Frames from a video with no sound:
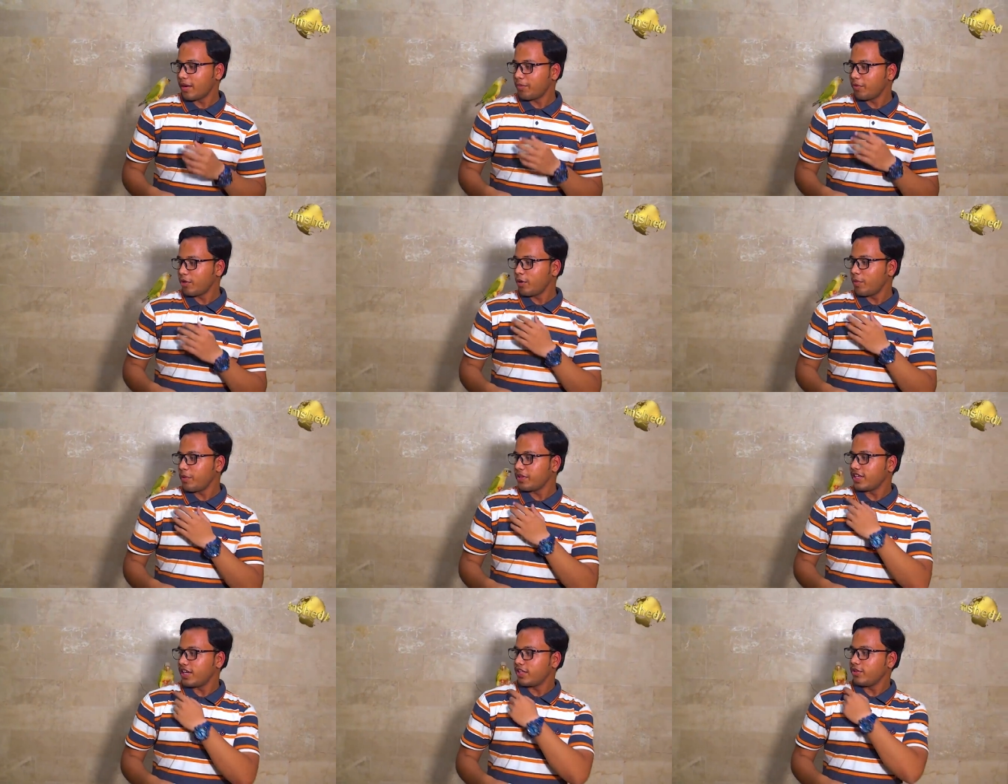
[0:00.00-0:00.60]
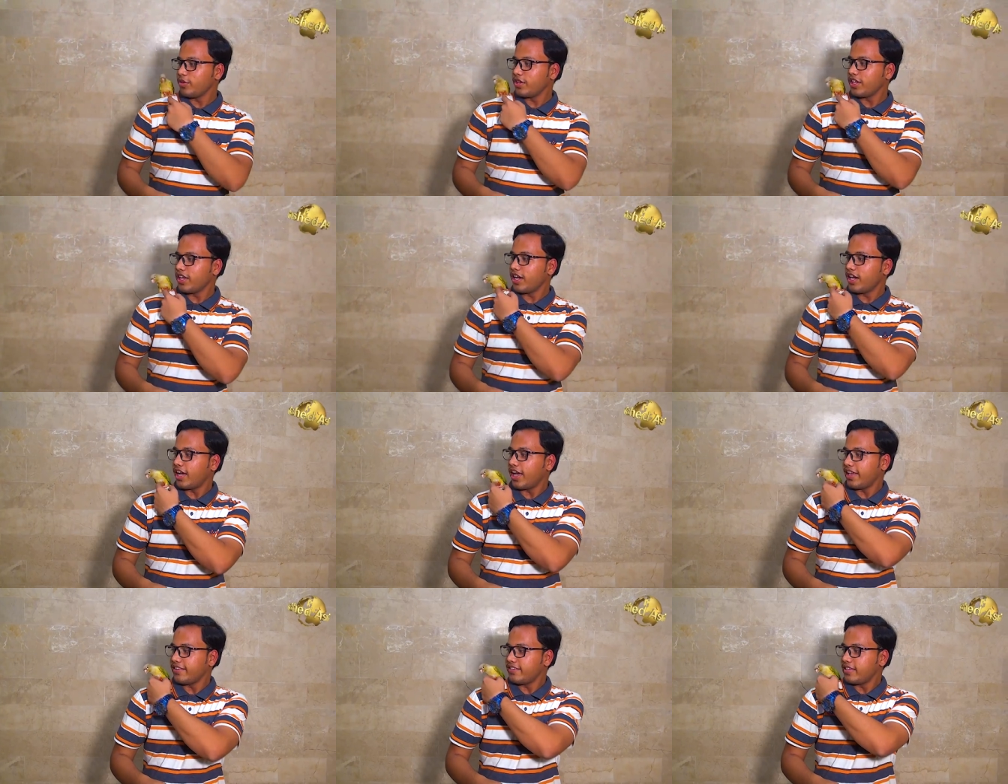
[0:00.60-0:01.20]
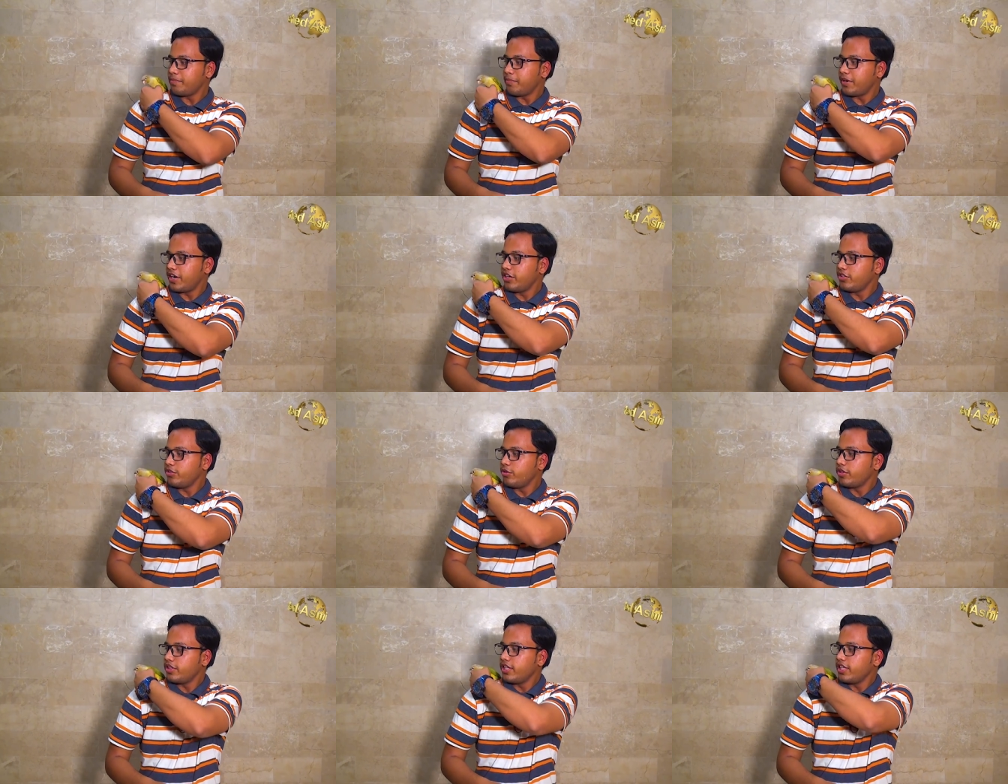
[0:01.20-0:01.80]
आप लोग को बता दूं कि ऐसे बर्ड
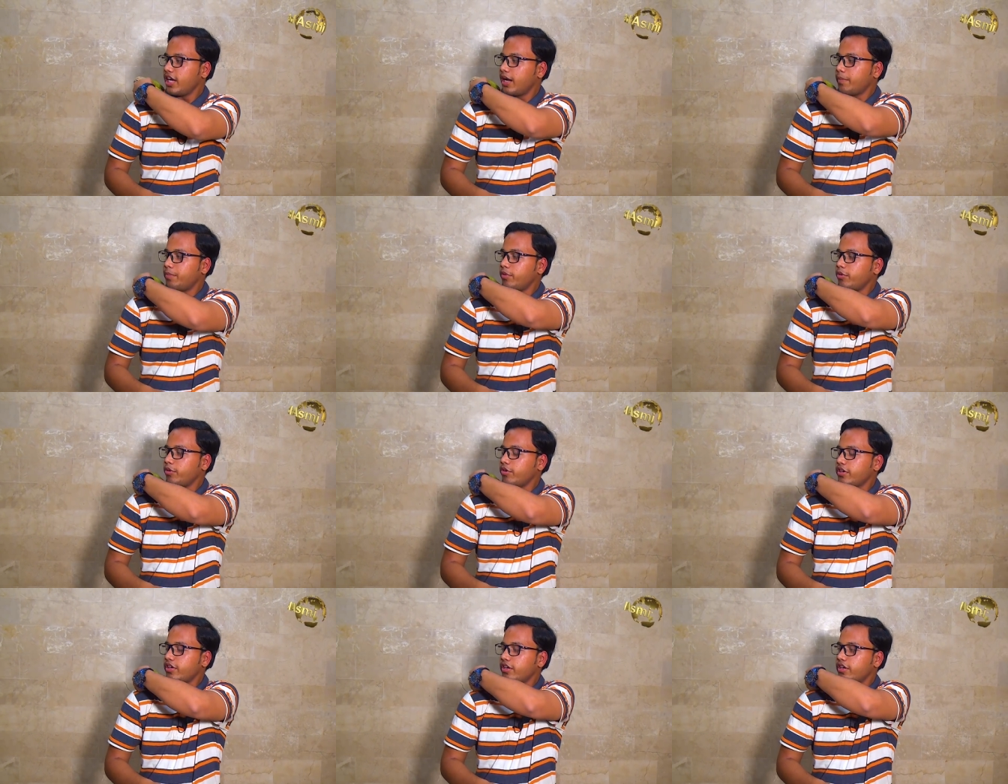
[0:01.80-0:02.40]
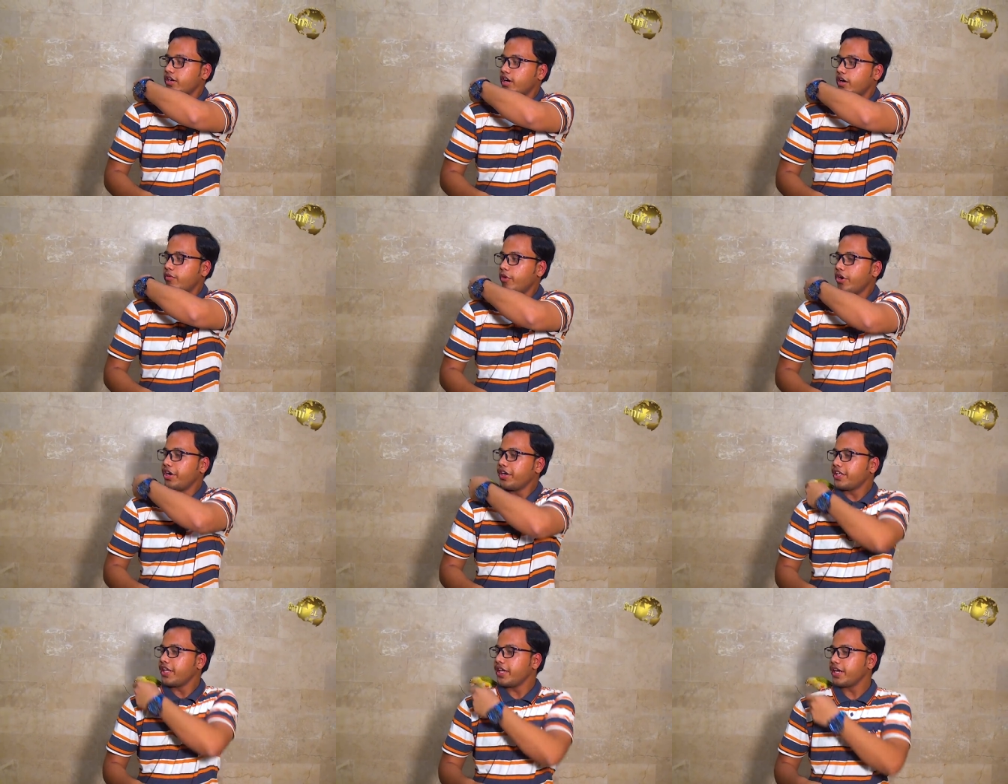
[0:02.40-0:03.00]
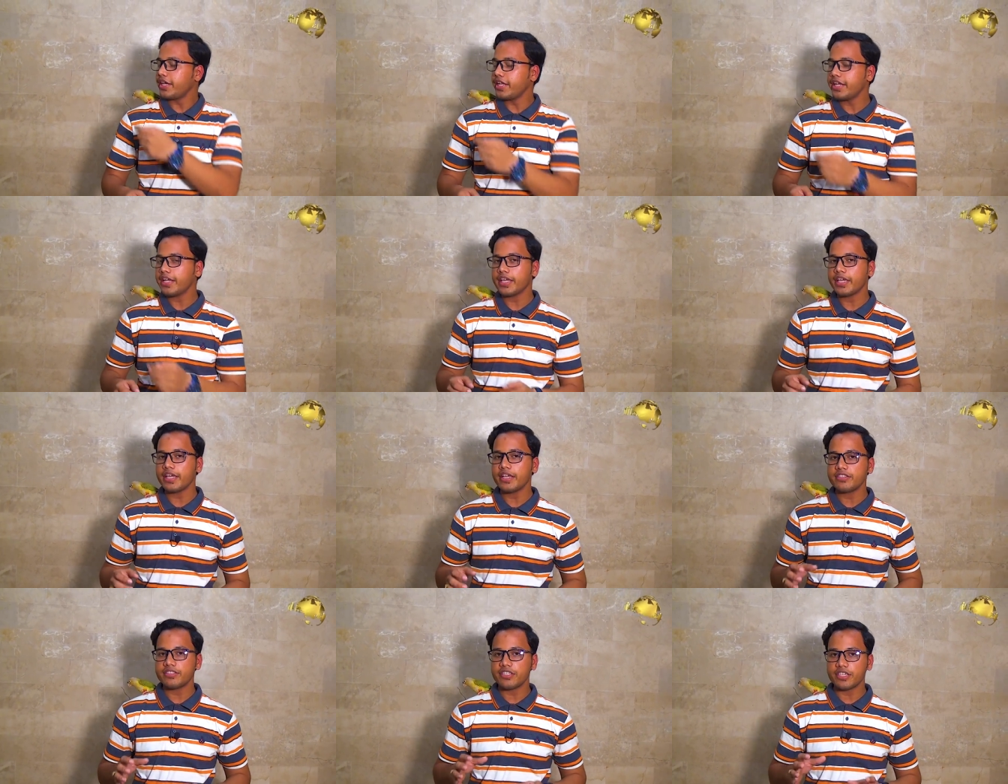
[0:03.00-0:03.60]
जो होते हैं आप लोग अवॉइड किया करें कि
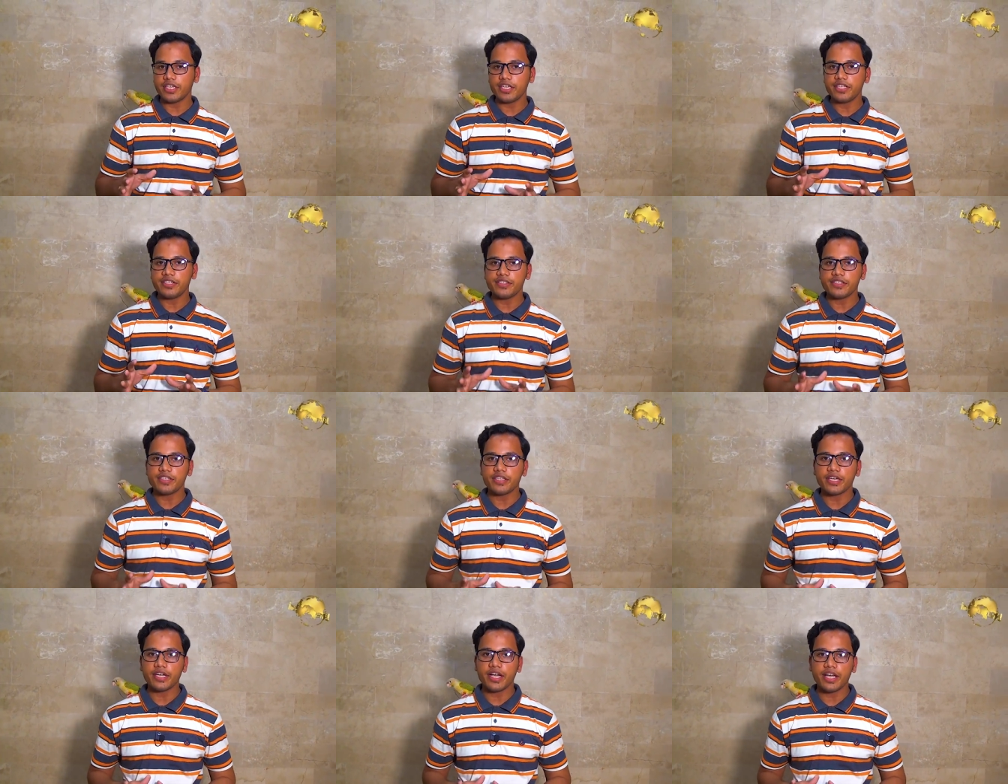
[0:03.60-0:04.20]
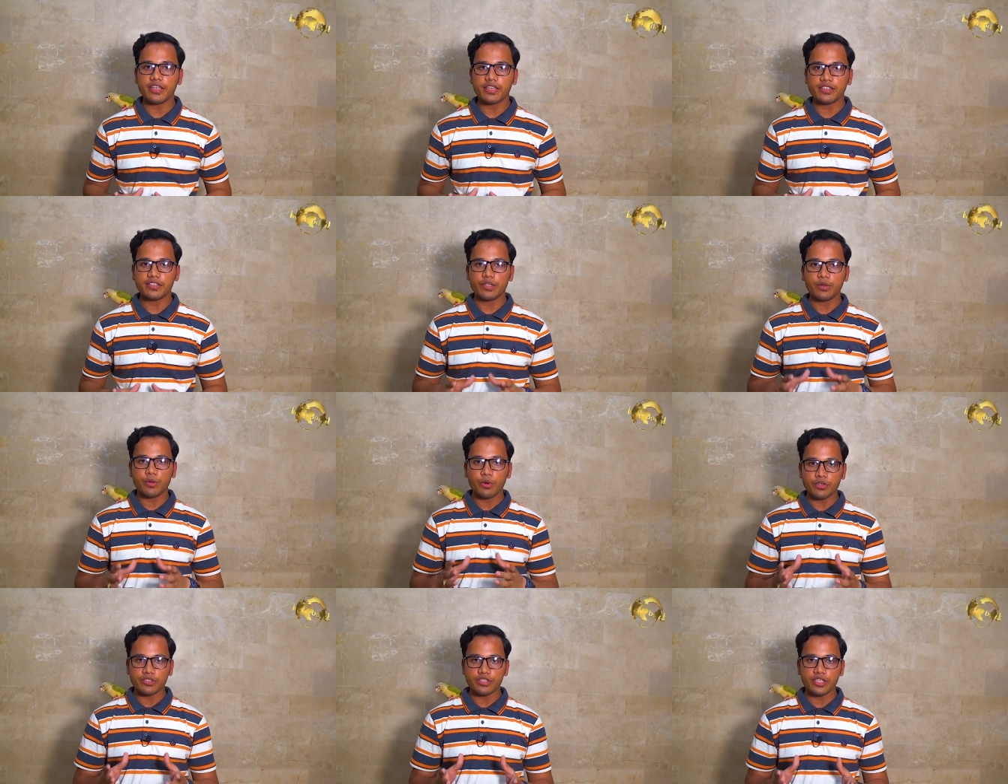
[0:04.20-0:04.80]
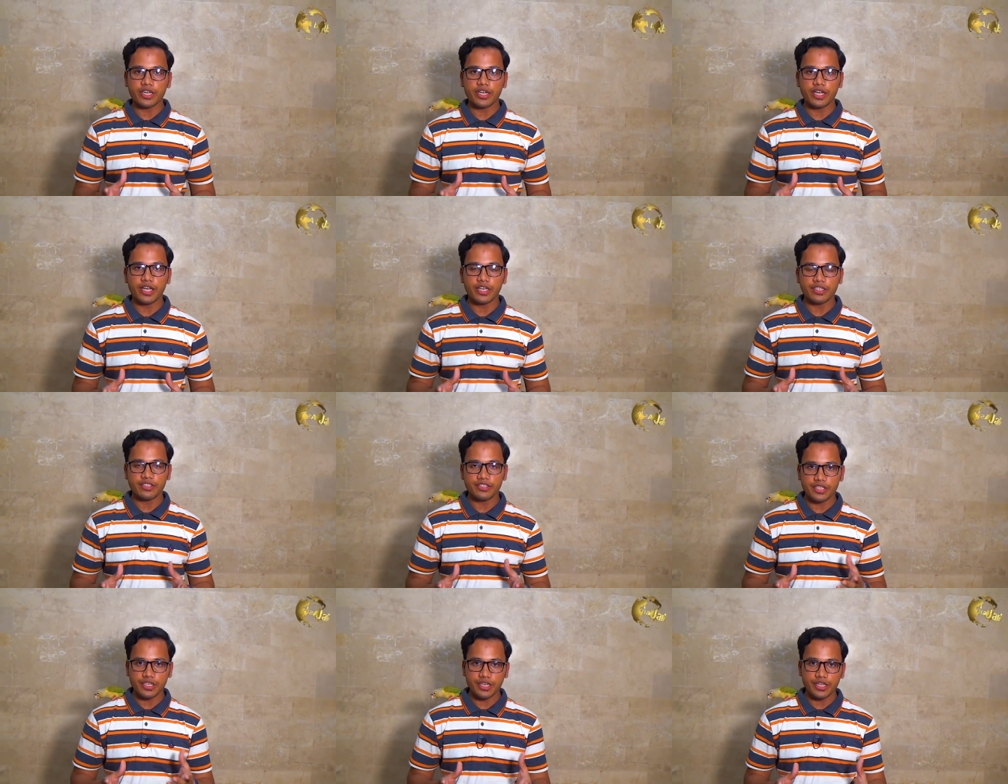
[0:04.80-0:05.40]
ये चिकनी चीज़ें ना खाएं जैसे गोश्त ना
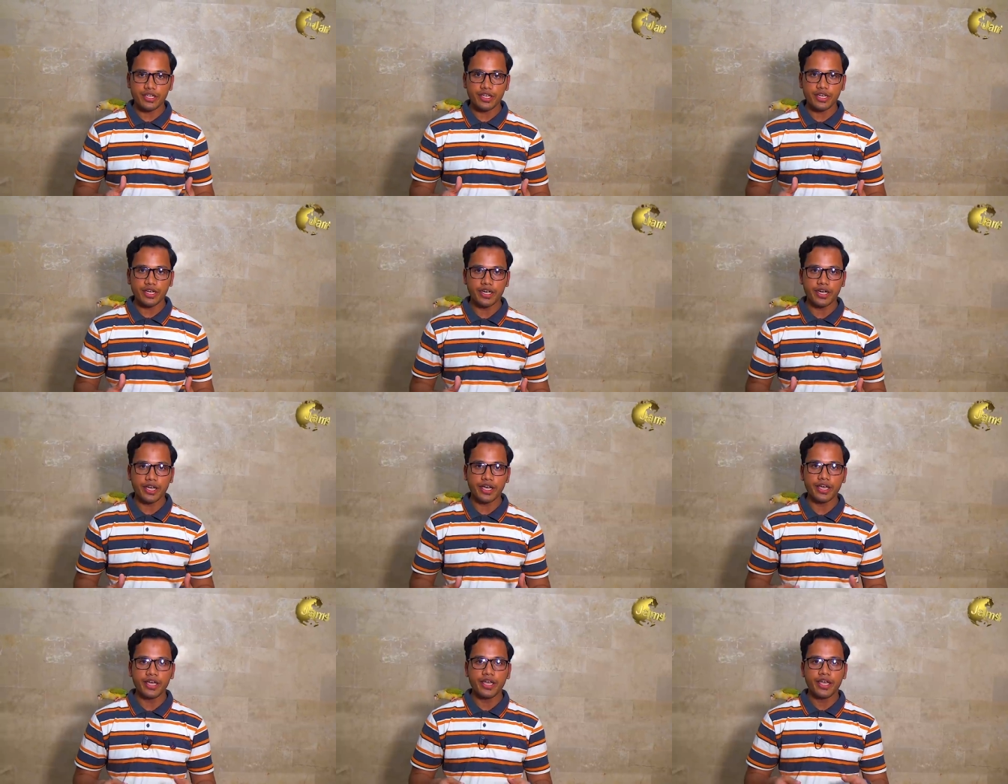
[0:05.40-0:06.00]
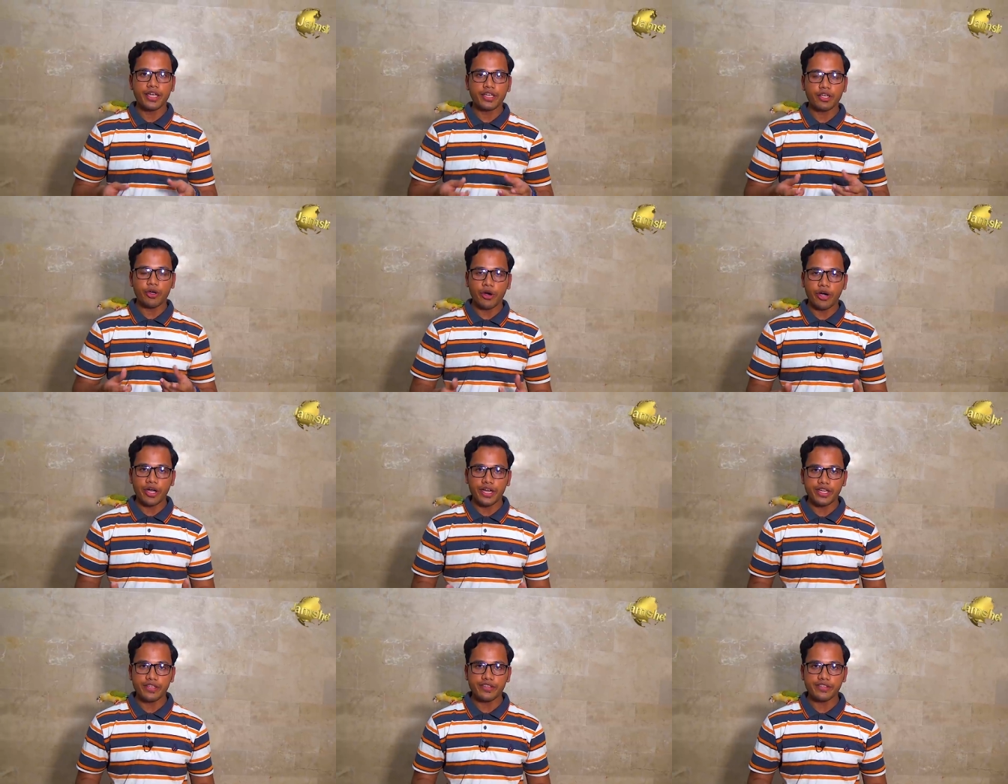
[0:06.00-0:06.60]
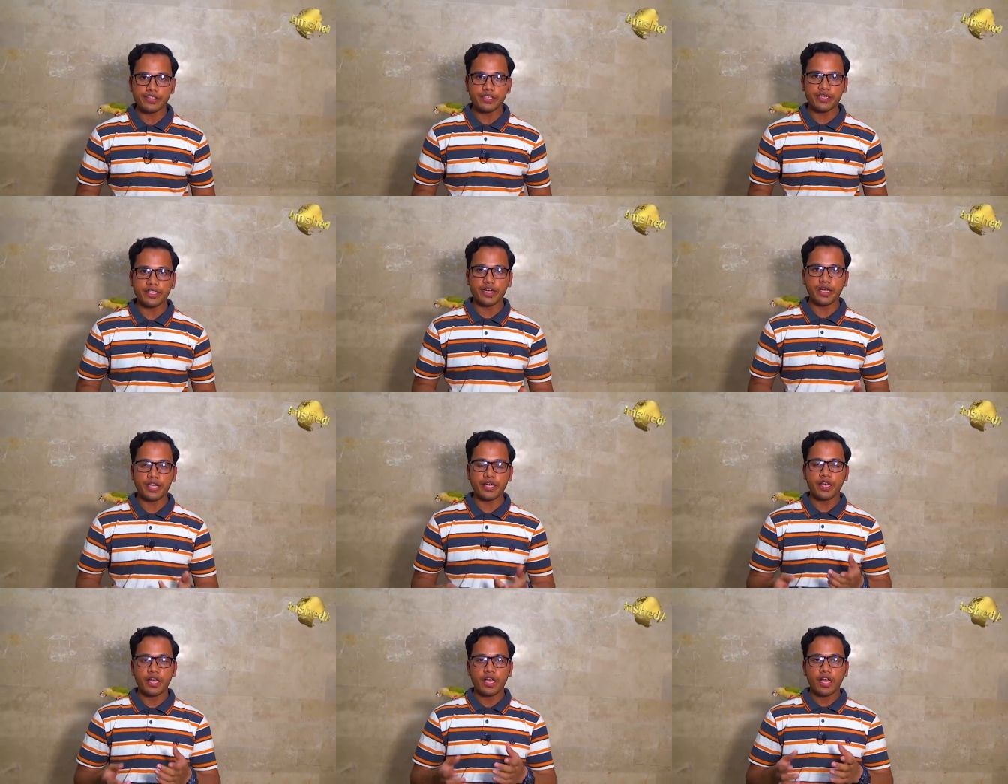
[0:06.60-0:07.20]
खाएं चिकन ना खाएं या ऑयली चीज़ें ना
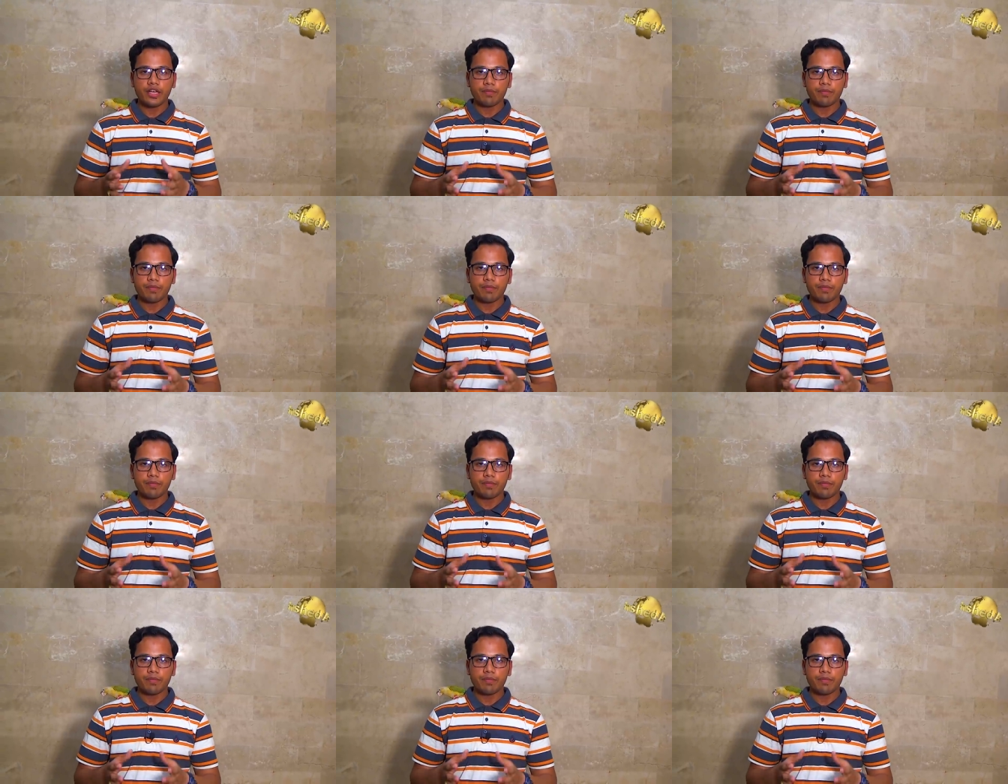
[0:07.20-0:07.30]
खाएं